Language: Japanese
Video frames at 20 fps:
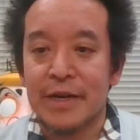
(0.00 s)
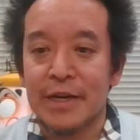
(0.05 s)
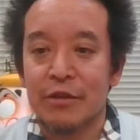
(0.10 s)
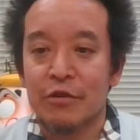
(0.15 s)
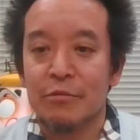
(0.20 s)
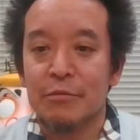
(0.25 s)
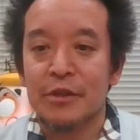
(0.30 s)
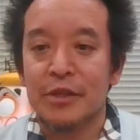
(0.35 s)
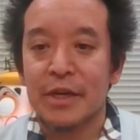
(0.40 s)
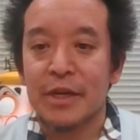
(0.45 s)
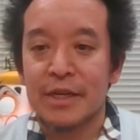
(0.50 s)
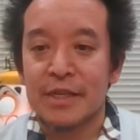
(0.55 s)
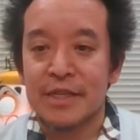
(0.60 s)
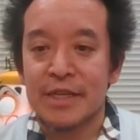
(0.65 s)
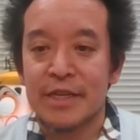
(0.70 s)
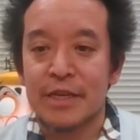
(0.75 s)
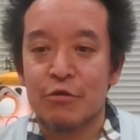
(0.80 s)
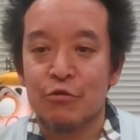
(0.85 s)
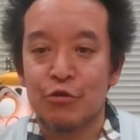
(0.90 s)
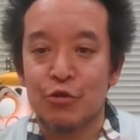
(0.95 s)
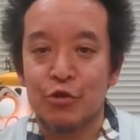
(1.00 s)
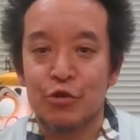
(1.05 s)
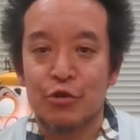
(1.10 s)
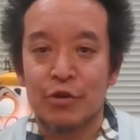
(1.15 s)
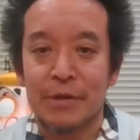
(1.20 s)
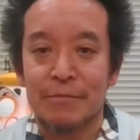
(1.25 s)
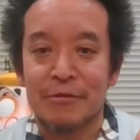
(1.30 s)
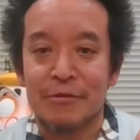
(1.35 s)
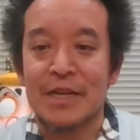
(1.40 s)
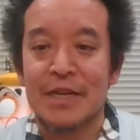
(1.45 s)
いと思ったらぜひ高評
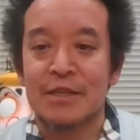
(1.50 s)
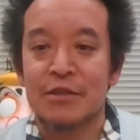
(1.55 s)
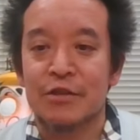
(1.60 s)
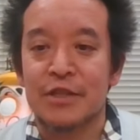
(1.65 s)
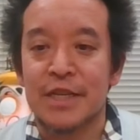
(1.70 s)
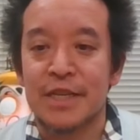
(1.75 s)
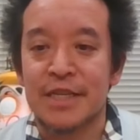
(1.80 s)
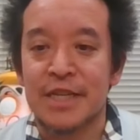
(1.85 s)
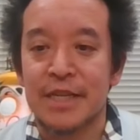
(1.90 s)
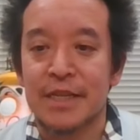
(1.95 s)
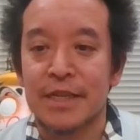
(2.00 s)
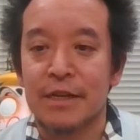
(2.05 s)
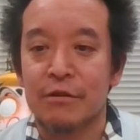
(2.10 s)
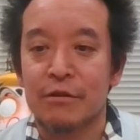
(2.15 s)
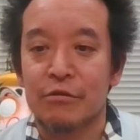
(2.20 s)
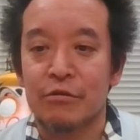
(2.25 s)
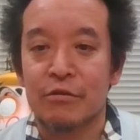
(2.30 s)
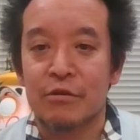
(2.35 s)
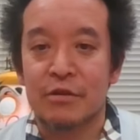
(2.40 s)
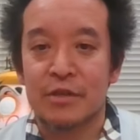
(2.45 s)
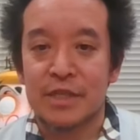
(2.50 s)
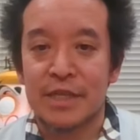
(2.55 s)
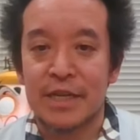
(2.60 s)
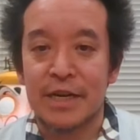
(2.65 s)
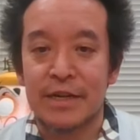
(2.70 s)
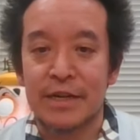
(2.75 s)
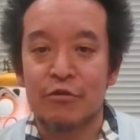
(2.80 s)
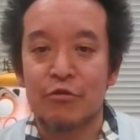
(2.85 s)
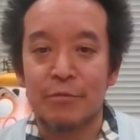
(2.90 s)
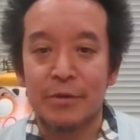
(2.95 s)
価のボタン、そしてチャンネル登録、
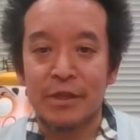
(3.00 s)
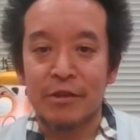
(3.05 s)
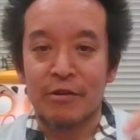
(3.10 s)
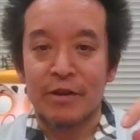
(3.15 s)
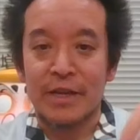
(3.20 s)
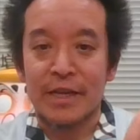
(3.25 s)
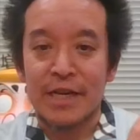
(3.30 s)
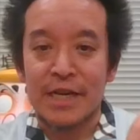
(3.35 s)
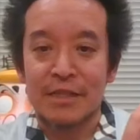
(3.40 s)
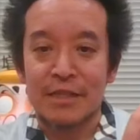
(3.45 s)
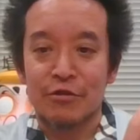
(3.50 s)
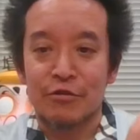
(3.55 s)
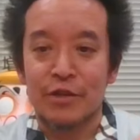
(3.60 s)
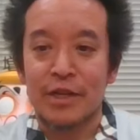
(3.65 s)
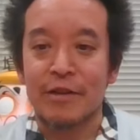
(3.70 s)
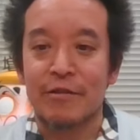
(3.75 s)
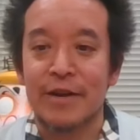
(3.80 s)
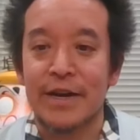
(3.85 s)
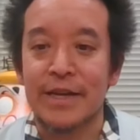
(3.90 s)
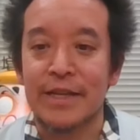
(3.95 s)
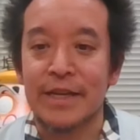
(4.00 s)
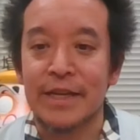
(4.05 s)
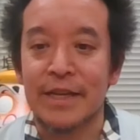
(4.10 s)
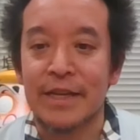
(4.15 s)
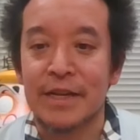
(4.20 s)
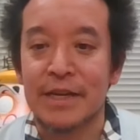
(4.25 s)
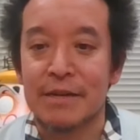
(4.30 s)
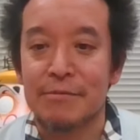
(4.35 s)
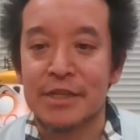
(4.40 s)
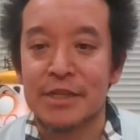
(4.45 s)
さらにコメント欄に感想など書いてい
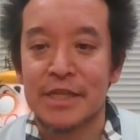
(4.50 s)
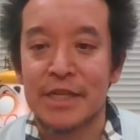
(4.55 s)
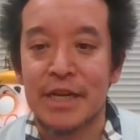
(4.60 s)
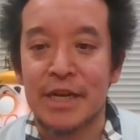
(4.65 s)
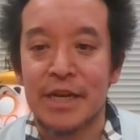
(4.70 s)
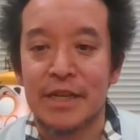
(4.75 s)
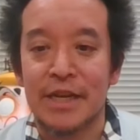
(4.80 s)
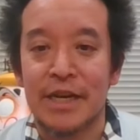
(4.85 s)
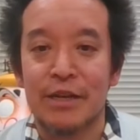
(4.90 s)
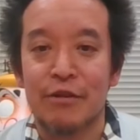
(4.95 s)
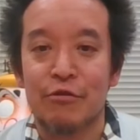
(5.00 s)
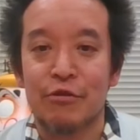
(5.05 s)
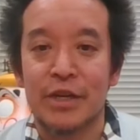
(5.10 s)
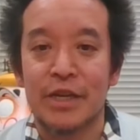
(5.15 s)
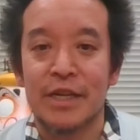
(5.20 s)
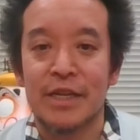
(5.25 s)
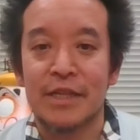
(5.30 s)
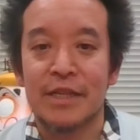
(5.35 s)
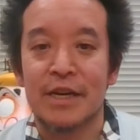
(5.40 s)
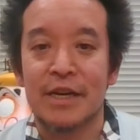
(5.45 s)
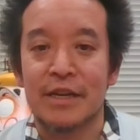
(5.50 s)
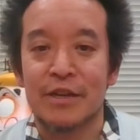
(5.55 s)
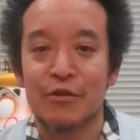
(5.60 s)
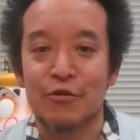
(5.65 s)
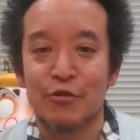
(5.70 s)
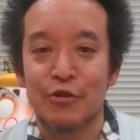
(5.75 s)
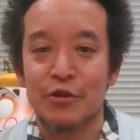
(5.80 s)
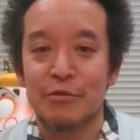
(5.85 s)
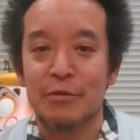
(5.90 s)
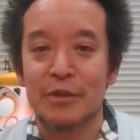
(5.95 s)
ただきまして、内容気に入ったら
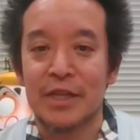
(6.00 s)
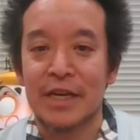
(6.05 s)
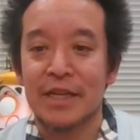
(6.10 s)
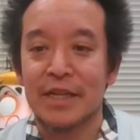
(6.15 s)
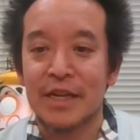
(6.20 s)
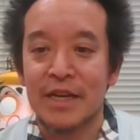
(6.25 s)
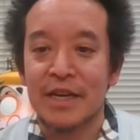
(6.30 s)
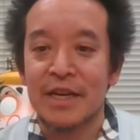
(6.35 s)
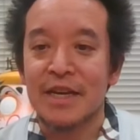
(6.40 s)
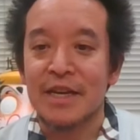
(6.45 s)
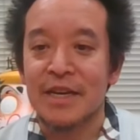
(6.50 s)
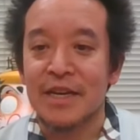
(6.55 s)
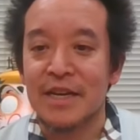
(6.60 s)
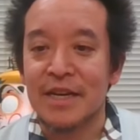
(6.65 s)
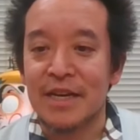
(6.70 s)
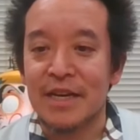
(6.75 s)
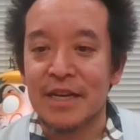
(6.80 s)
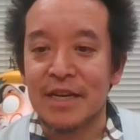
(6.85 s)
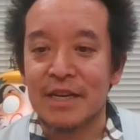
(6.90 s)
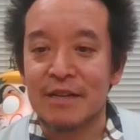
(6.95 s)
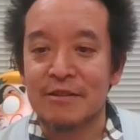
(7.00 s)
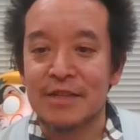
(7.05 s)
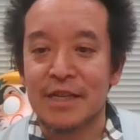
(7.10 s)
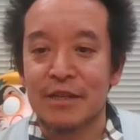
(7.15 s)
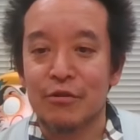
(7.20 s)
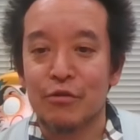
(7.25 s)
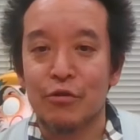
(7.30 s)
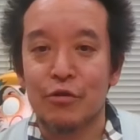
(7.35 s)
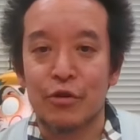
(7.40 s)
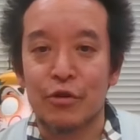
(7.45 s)
共有ボタンで、えー、拡
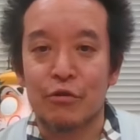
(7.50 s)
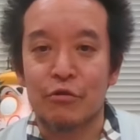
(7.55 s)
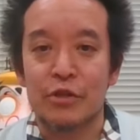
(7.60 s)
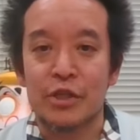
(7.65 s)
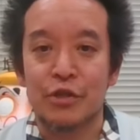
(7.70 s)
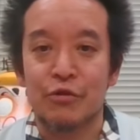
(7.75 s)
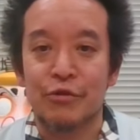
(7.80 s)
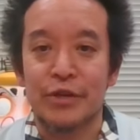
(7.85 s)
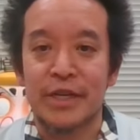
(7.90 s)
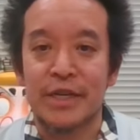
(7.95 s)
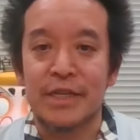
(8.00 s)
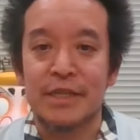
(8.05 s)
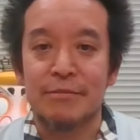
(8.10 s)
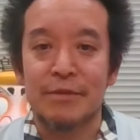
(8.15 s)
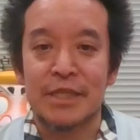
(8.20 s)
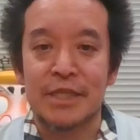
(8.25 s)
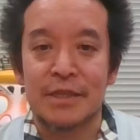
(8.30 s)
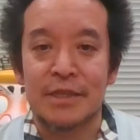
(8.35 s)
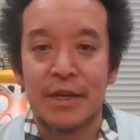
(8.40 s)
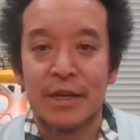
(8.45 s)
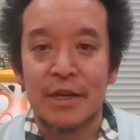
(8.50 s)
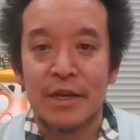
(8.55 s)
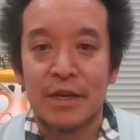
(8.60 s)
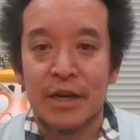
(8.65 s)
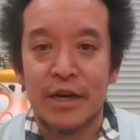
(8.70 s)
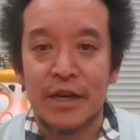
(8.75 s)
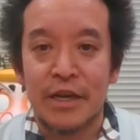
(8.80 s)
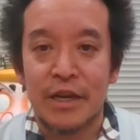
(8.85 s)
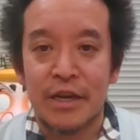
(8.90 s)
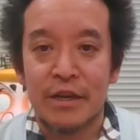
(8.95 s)
散の方よろしくお願いします。
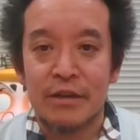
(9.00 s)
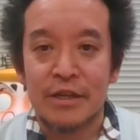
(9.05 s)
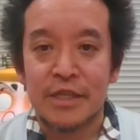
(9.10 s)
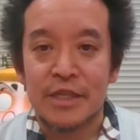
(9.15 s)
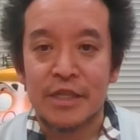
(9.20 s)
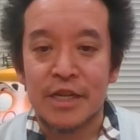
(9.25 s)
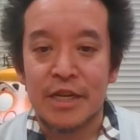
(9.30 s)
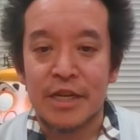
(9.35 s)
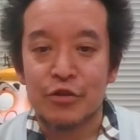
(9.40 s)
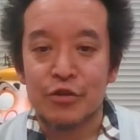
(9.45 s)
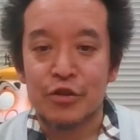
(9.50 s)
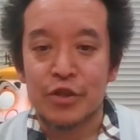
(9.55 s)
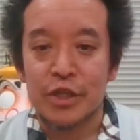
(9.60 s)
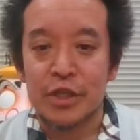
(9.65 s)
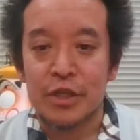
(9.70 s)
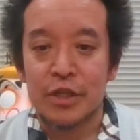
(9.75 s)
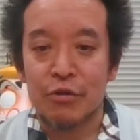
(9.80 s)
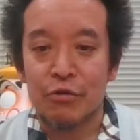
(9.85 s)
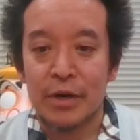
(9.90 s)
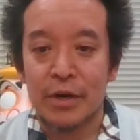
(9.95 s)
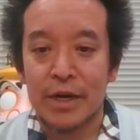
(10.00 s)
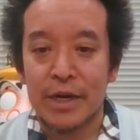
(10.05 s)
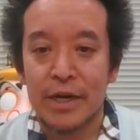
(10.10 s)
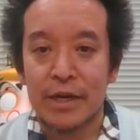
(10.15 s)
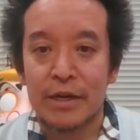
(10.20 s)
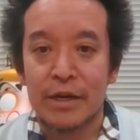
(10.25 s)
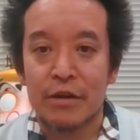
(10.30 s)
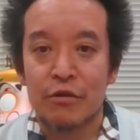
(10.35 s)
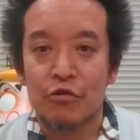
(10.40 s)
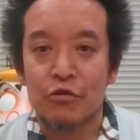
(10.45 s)
はい。NHK に受信料を払
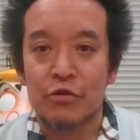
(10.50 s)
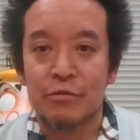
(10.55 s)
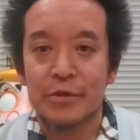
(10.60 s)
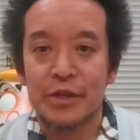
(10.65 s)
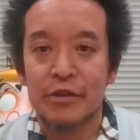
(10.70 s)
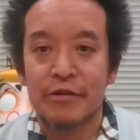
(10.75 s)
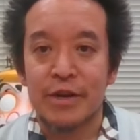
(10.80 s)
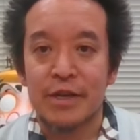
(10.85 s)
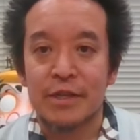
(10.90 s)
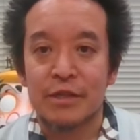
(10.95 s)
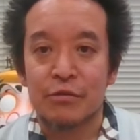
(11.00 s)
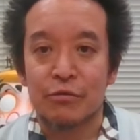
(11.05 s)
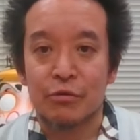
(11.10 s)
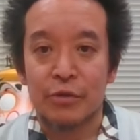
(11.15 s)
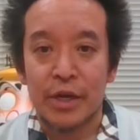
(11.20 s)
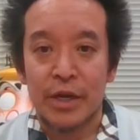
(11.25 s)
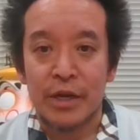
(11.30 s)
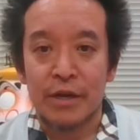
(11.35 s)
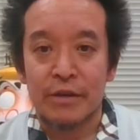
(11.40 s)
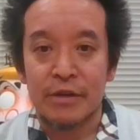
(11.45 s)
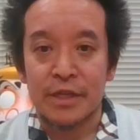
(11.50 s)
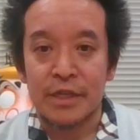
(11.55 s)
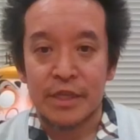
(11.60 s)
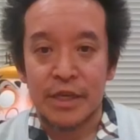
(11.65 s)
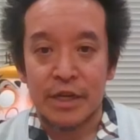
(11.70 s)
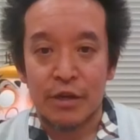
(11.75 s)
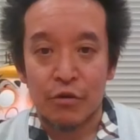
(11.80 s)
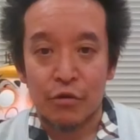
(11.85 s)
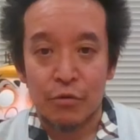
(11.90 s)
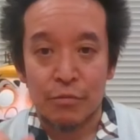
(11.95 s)
わない国民を増やすことで
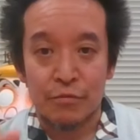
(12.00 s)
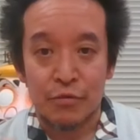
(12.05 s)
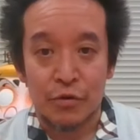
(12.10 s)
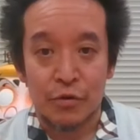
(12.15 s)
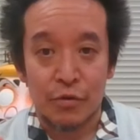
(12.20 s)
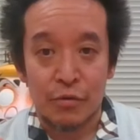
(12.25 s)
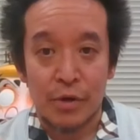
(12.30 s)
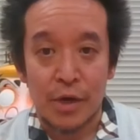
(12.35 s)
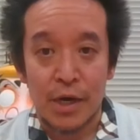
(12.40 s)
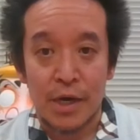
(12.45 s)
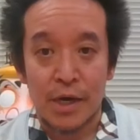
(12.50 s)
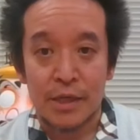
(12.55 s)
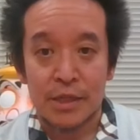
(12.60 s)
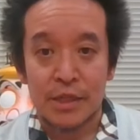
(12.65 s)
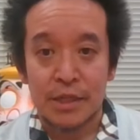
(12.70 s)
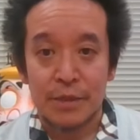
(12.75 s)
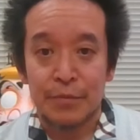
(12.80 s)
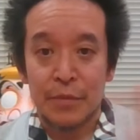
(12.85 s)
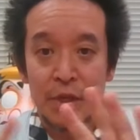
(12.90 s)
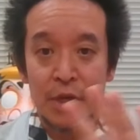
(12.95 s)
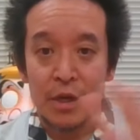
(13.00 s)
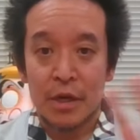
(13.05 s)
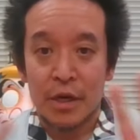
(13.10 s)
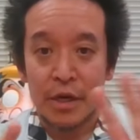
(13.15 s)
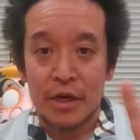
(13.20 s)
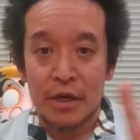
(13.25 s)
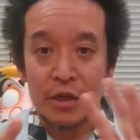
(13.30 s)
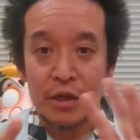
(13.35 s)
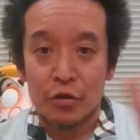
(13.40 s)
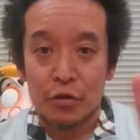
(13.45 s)
NHK をぶっ壊す。
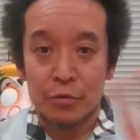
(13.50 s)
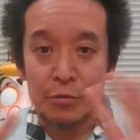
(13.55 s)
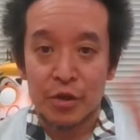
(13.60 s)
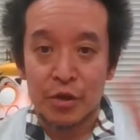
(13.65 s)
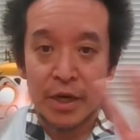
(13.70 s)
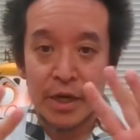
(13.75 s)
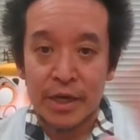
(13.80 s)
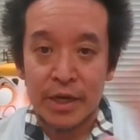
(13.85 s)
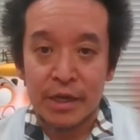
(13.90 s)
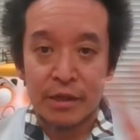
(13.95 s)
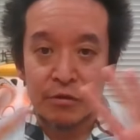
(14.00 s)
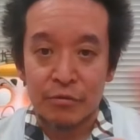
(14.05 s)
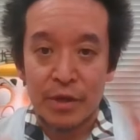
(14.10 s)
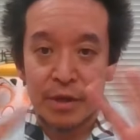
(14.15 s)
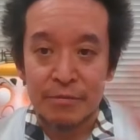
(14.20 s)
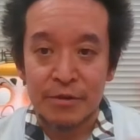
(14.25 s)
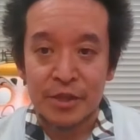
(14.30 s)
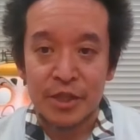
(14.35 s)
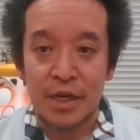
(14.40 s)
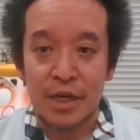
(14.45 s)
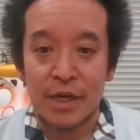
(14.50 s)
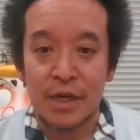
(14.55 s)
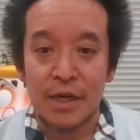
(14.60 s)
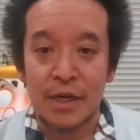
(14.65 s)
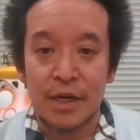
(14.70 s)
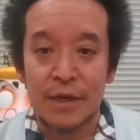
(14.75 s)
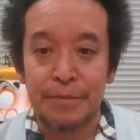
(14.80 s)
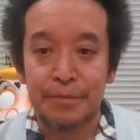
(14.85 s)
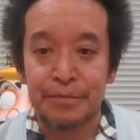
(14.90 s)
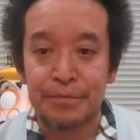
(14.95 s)
はい。えー、どうもありがとうございまし
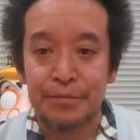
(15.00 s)
た。